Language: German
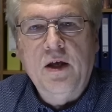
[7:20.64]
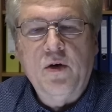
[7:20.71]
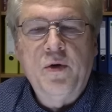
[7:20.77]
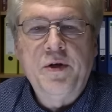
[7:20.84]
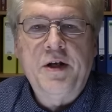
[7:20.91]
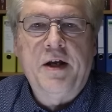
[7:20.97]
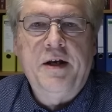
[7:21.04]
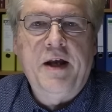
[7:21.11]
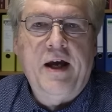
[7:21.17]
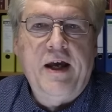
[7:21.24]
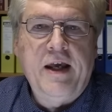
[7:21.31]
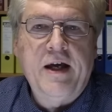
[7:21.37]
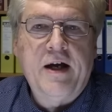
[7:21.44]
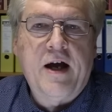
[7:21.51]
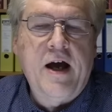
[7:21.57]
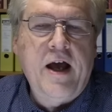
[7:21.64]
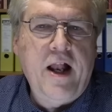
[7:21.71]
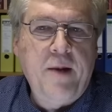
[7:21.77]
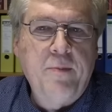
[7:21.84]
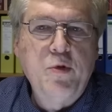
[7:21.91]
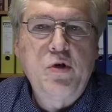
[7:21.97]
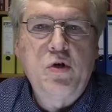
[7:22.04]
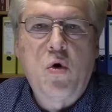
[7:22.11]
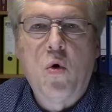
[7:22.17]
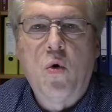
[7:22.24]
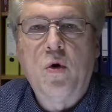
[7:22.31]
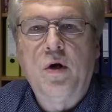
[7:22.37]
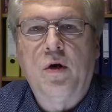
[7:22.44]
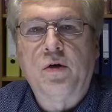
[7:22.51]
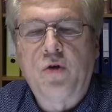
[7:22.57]
unter der Ära Helmut
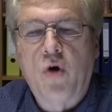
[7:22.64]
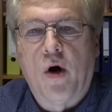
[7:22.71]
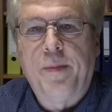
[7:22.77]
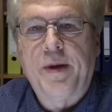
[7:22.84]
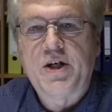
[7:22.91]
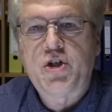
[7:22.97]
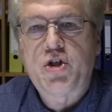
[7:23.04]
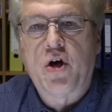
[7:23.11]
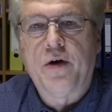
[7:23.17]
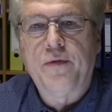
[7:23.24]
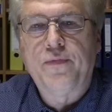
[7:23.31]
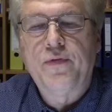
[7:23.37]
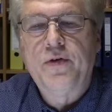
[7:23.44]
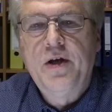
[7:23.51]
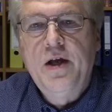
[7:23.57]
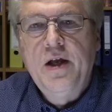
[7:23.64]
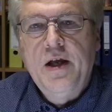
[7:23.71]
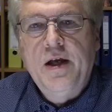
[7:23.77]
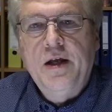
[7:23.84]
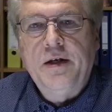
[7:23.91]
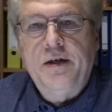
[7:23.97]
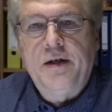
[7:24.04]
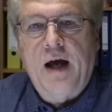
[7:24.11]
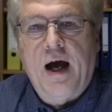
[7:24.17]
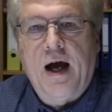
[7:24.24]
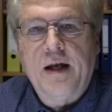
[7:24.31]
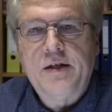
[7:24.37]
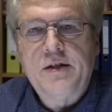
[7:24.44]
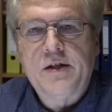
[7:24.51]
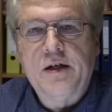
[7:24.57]
Kohl und Gorbatschow, da
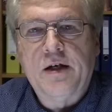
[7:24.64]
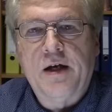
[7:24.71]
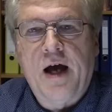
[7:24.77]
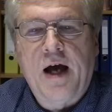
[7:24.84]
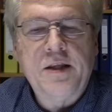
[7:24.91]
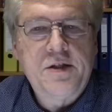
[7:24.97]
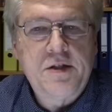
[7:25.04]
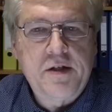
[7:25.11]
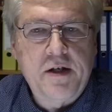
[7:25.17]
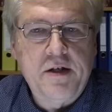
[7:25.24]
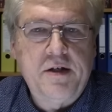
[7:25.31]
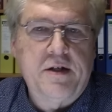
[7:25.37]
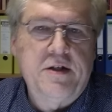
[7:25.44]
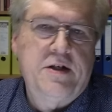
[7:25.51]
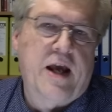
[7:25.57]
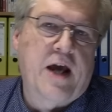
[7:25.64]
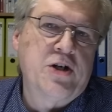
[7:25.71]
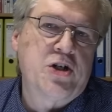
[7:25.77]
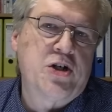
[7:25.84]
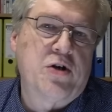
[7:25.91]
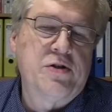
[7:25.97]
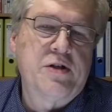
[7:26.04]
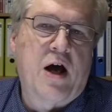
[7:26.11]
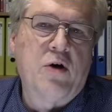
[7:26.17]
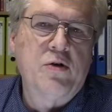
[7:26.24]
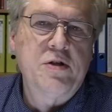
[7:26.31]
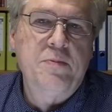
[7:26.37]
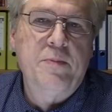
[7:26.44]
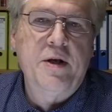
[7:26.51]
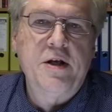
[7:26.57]
hat äh, Hans-Dietrich Genscher, unser
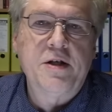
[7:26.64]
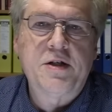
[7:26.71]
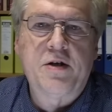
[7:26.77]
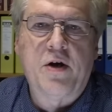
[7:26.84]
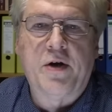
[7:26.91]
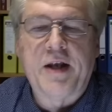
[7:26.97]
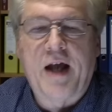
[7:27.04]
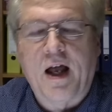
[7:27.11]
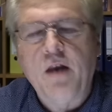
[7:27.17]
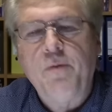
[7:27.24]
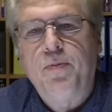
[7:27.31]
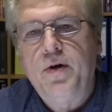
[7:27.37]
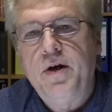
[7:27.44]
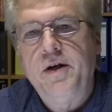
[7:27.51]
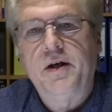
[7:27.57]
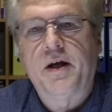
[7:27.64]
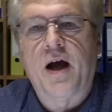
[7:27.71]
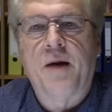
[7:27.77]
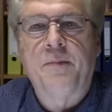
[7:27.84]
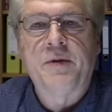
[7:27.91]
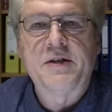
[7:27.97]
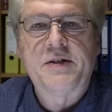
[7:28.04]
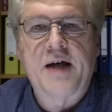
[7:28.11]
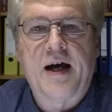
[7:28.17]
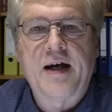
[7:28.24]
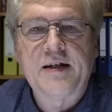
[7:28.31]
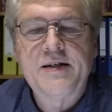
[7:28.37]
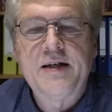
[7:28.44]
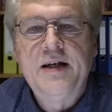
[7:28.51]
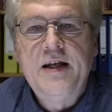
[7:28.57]
Außenminister, und alle Politiker haben
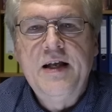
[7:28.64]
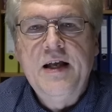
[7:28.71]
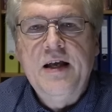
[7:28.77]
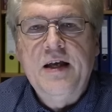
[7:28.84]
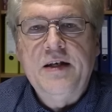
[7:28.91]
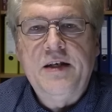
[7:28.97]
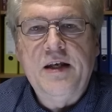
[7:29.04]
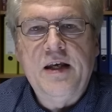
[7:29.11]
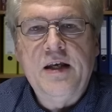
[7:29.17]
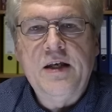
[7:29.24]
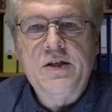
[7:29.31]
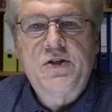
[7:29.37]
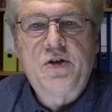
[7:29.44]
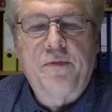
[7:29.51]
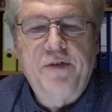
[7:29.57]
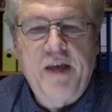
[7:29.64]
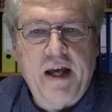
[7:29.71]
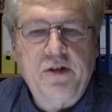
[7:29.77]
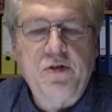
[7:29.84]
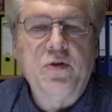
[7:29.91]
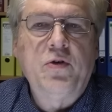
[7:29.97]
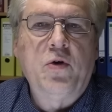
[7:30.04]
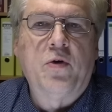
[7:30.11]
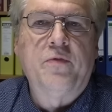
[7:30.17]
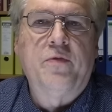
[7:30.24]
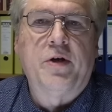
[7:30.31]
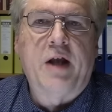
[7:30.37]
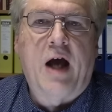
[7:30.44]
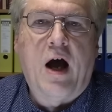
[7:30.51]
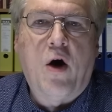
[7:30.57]
gesagt, die Sowjetunion
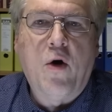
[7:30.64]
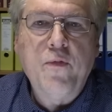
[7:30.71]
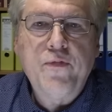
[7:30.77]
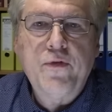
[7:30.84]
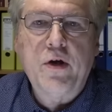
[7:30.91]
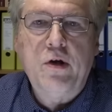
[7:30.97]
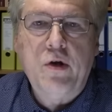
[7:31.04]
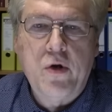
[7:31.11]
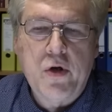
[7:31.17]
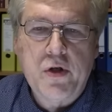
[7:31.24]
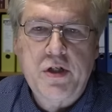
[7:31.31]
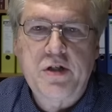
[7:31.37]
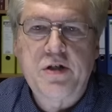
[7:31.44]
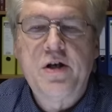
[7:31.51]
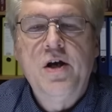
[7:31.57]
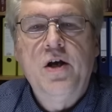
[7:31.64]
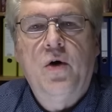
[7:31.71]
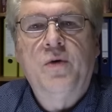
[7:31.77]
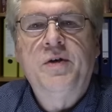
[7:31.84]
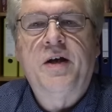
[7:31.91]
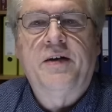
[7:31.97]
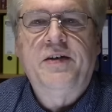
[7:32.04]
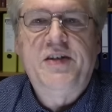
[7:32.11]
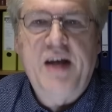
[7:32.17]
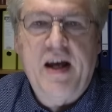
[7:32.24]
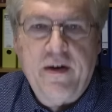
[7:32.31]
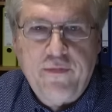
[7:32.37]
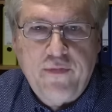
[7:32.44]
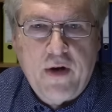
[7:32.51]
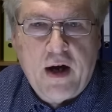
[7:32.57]
wird aufgelöst unter
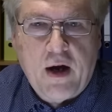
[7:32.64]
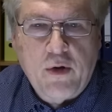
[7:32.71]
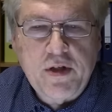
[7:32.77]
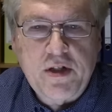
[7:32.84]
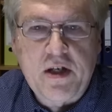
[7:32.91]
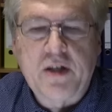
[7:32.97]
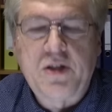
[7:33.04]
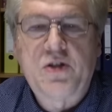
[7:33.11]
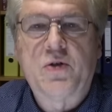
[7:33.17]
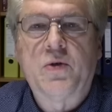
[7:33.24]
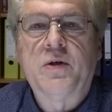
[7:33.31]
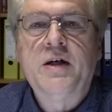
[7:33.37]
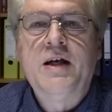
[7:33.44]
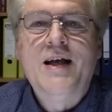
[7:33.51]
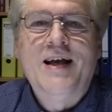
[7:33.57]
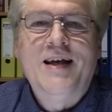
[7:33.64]
der Voraussetzung,